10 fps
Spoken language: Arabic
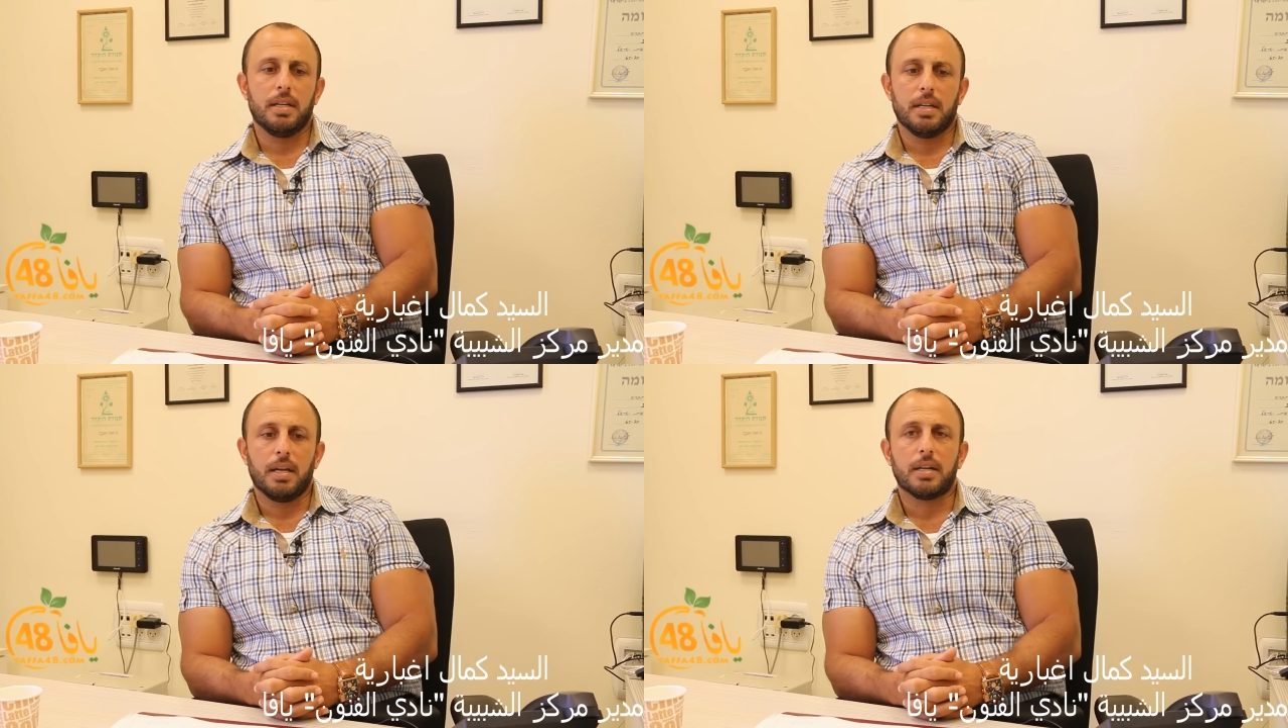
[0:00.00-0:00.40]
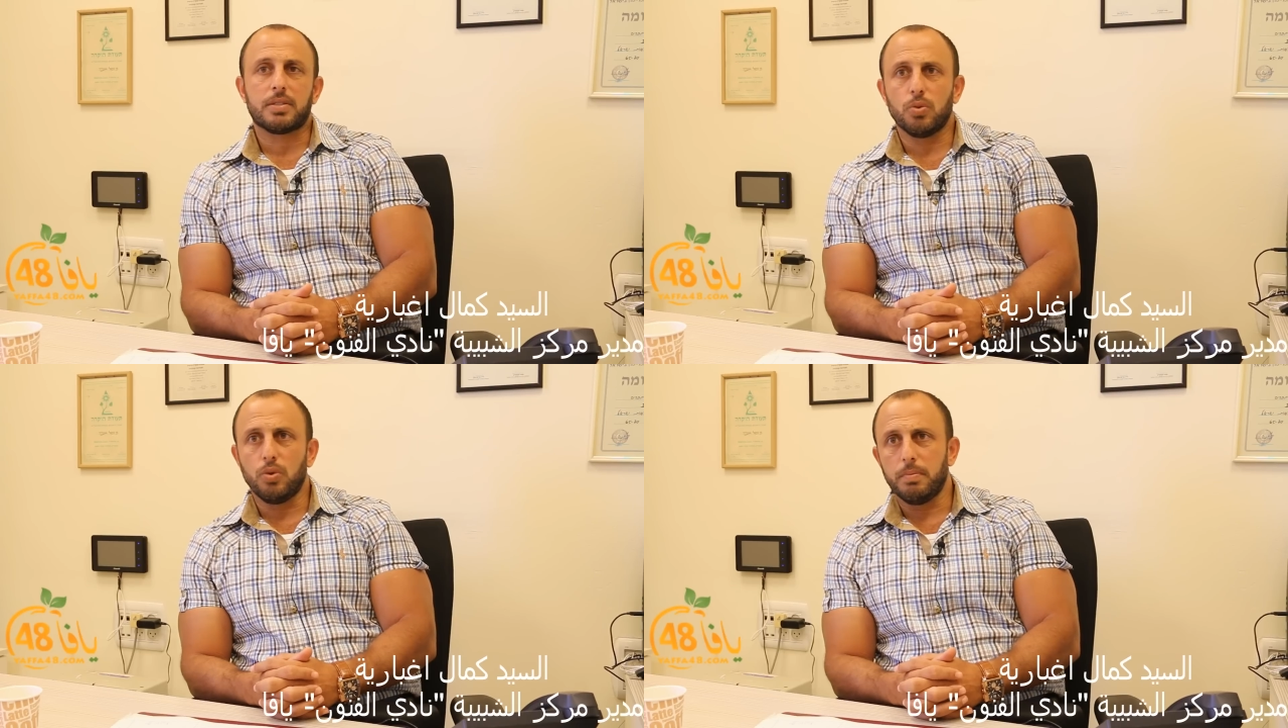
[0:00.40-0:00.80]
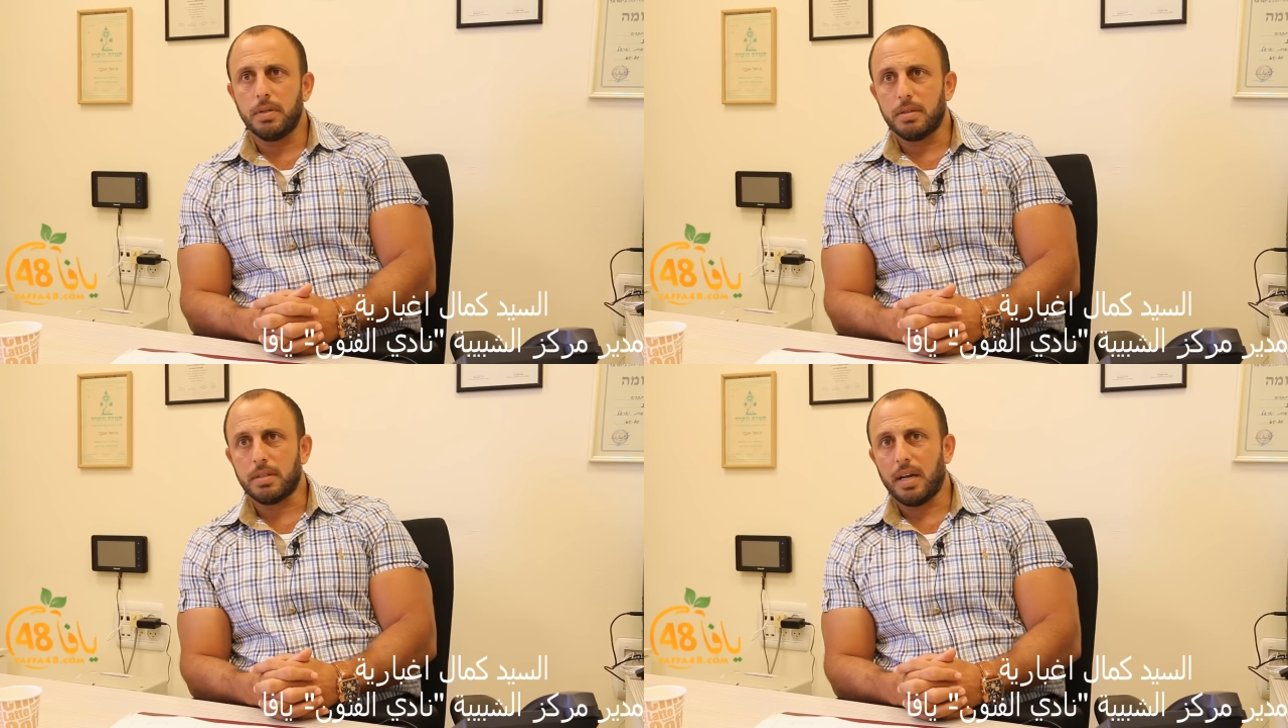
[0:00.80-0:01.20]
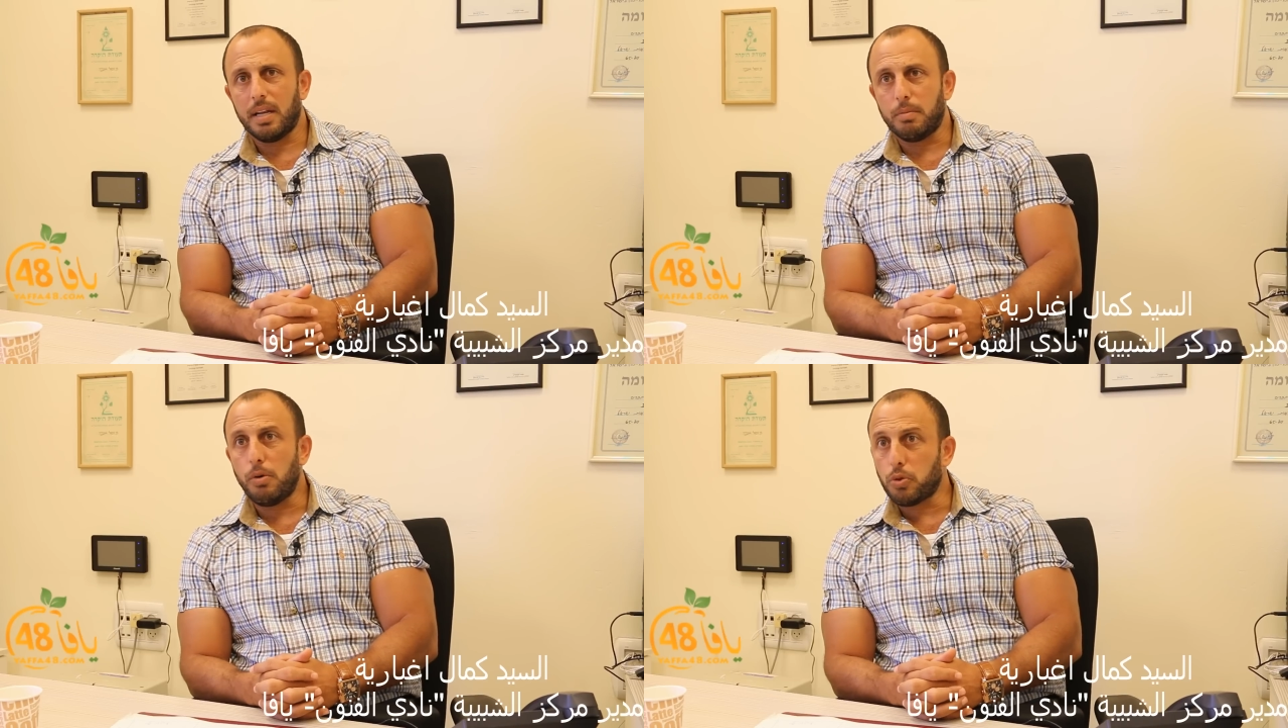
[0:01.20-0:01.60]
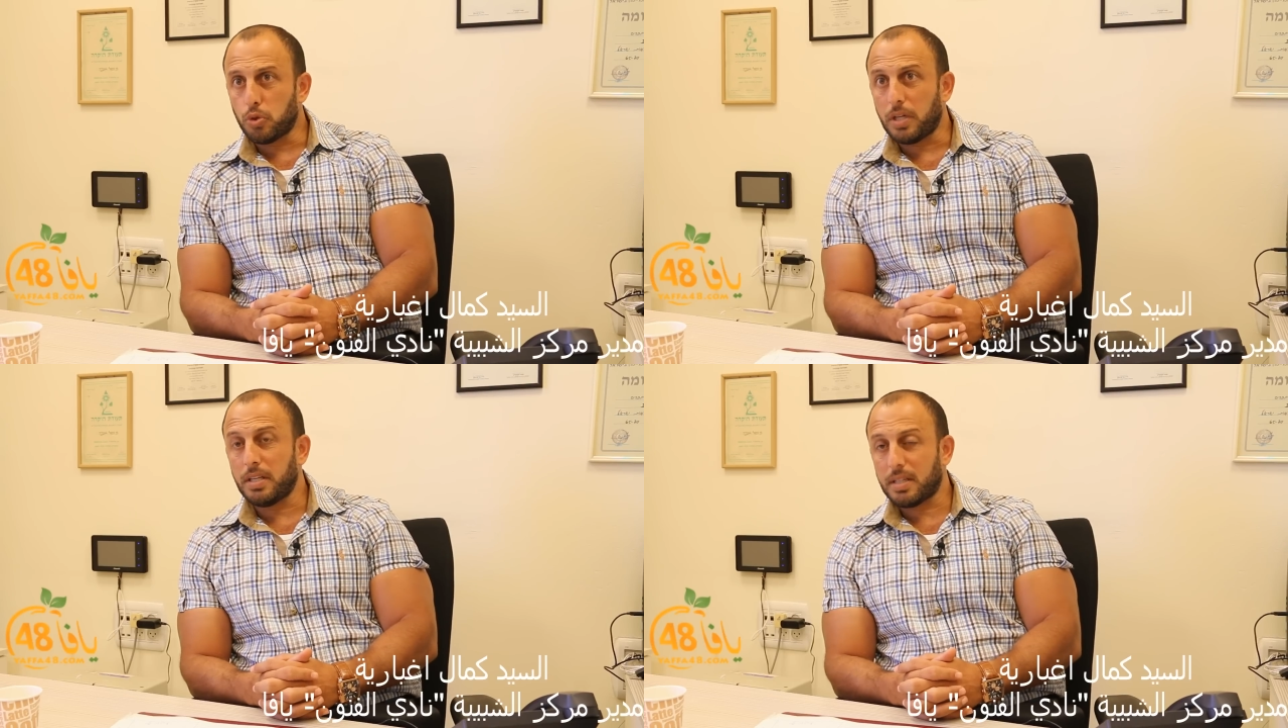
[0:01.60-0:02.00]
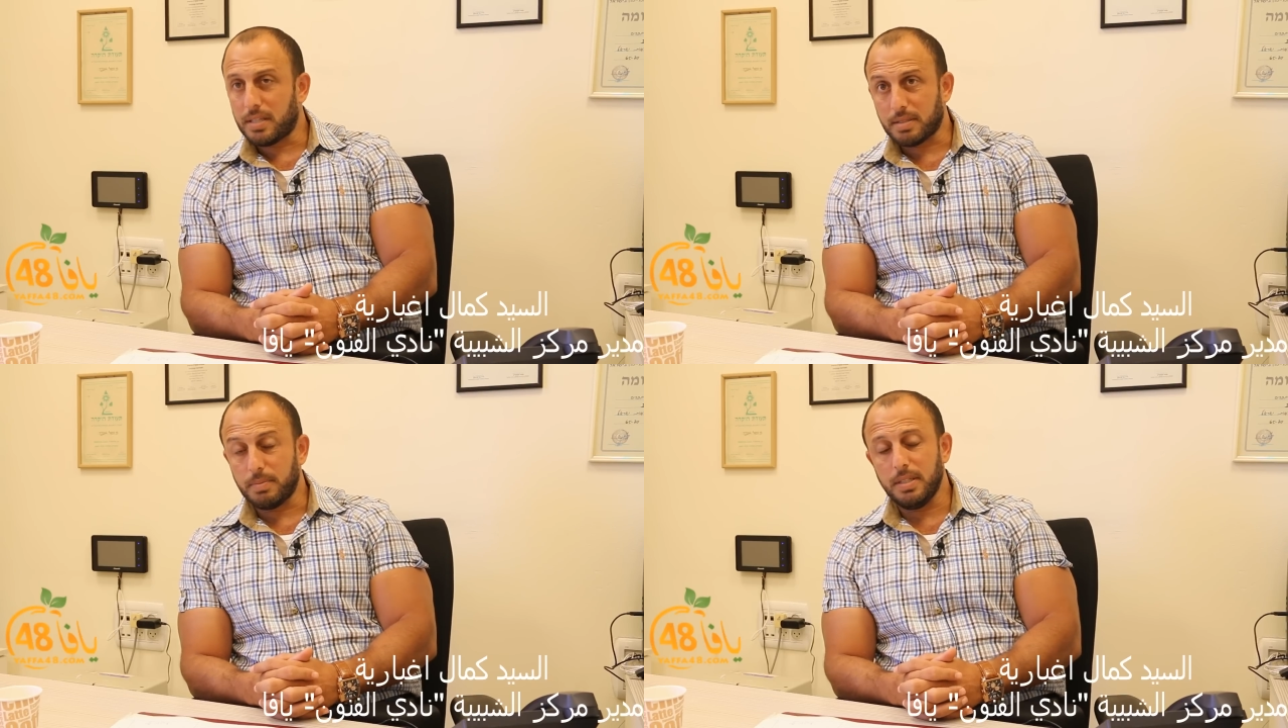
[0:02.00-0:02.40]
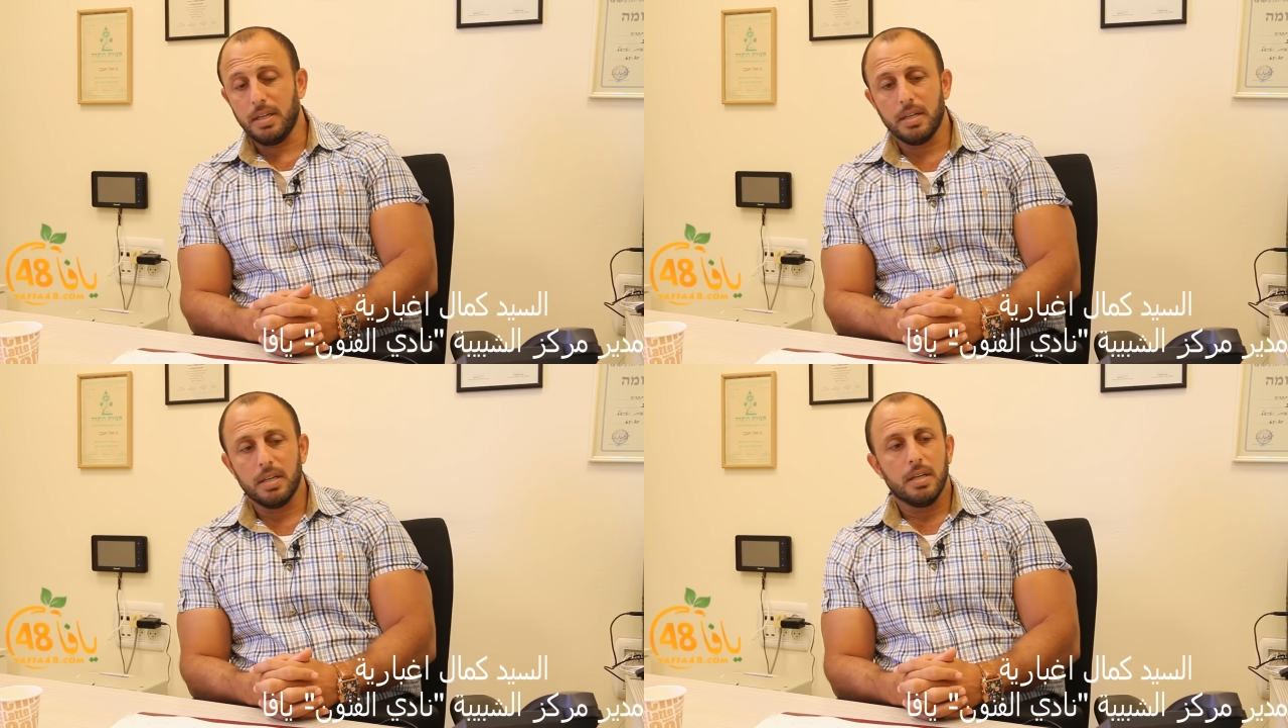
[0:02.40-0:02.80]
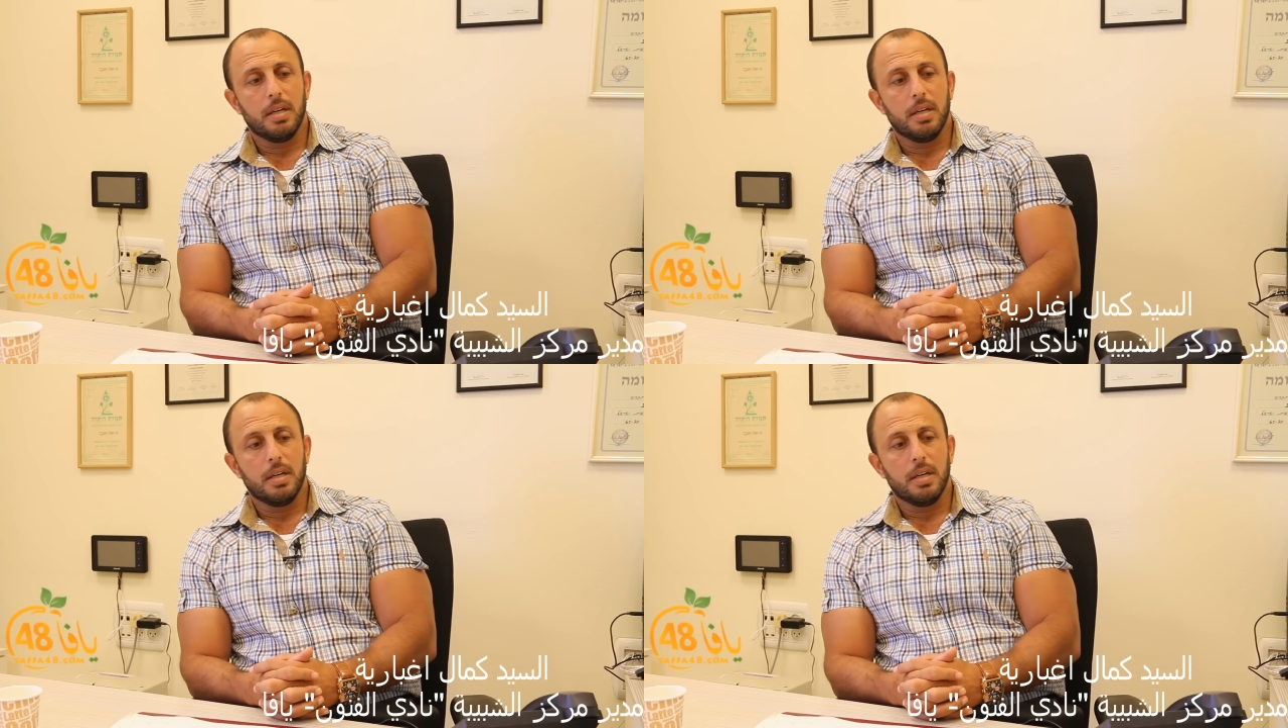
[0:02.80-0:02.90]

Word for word: الحاسوب بتعلموا بياخدوا شهادات رسمية